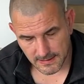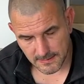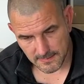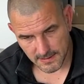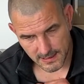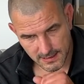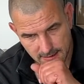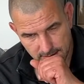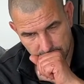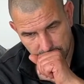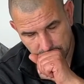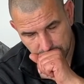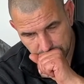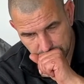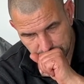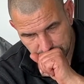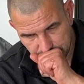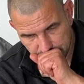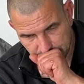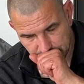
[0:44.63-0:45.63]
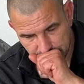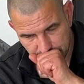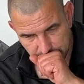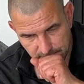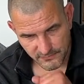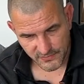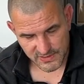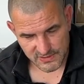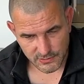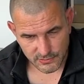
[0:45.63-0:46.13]
Ähm,
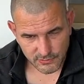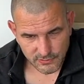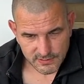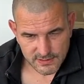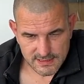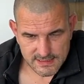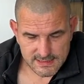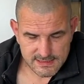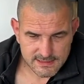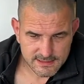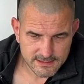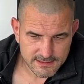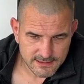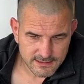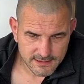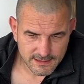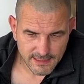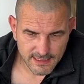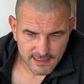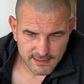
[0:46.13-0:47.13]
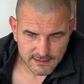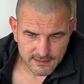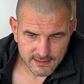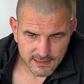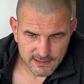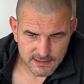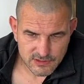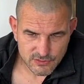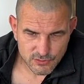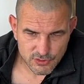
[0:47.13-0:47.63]
Versottung ist äh, ein,
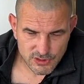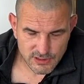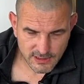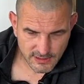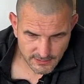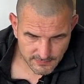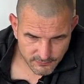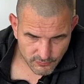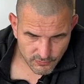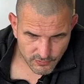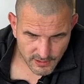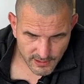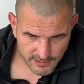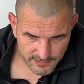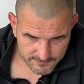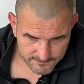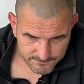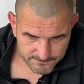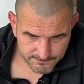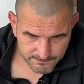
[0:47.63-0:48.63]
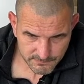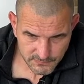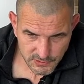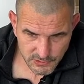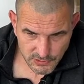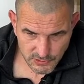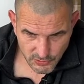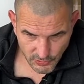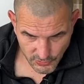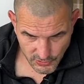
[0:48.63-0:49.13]
ein Zustand, wo ein
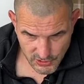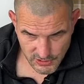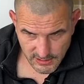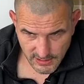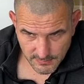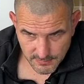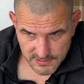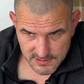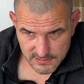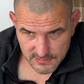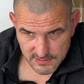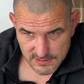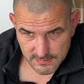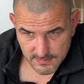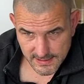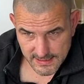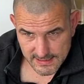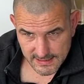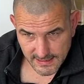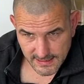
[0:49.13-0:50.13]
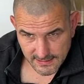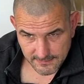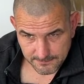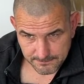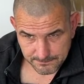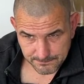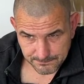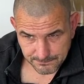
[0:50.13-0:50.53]
Schornstein bzw. ein